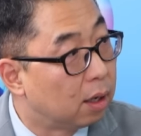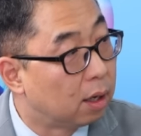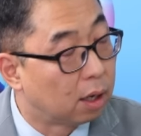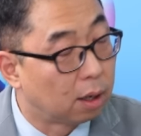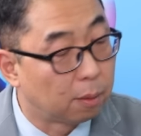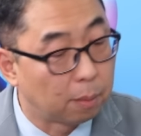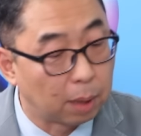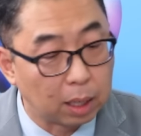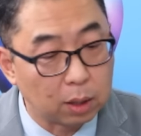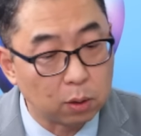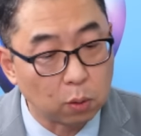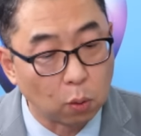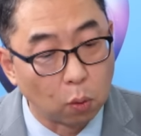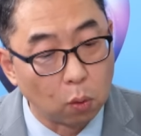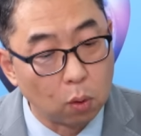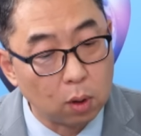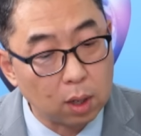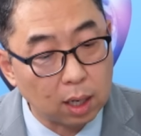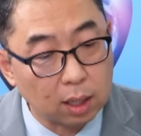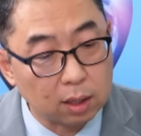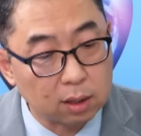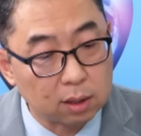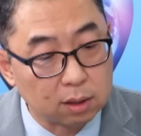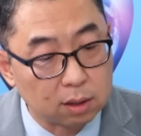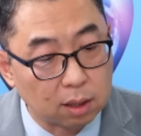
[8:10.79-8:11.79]
많이
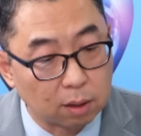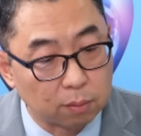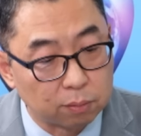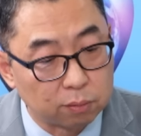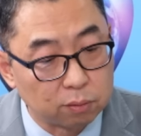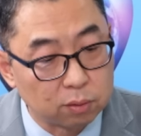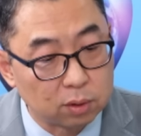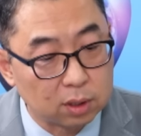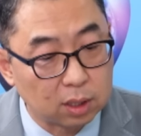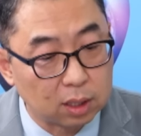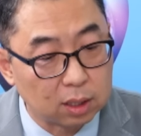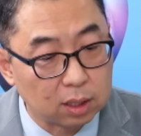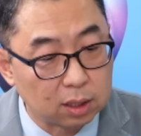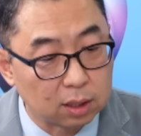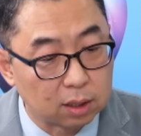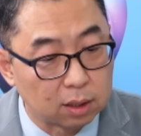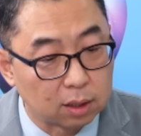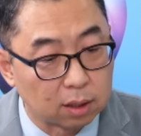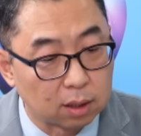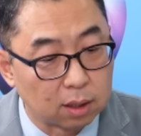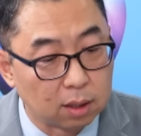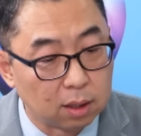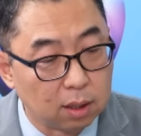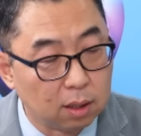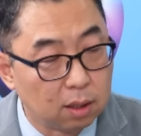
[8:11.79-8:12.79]
올랐는데
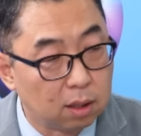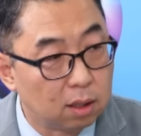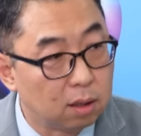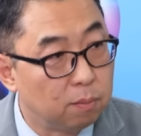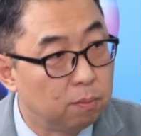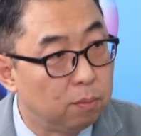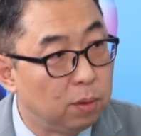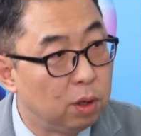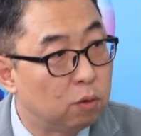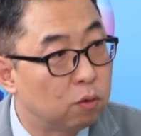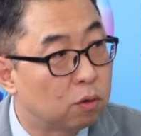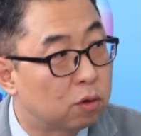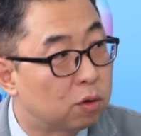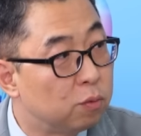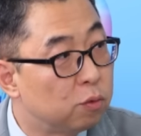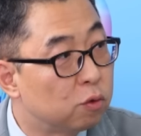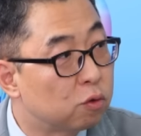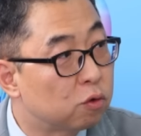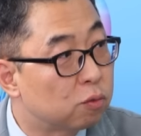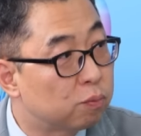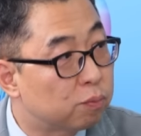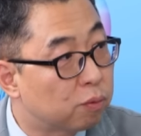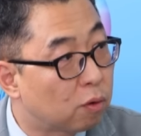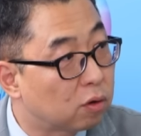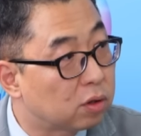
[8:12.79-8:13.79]
문제는 미국
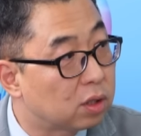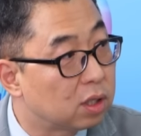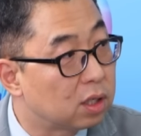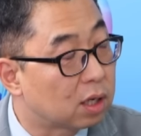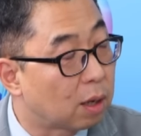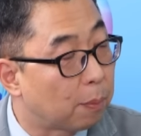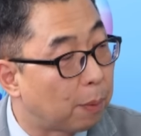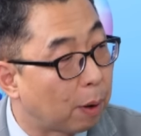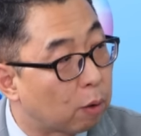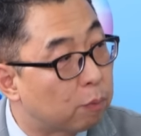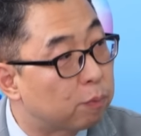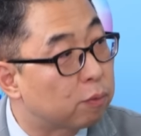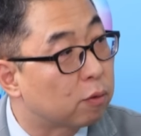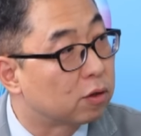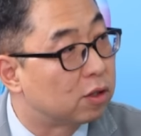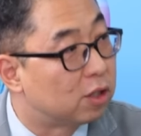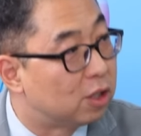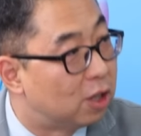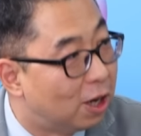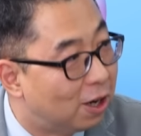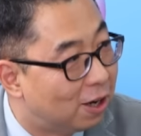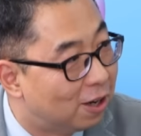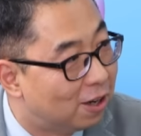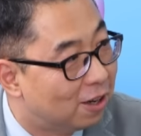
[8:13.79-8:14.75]
금융주 부러지니까 바로 부러지죠.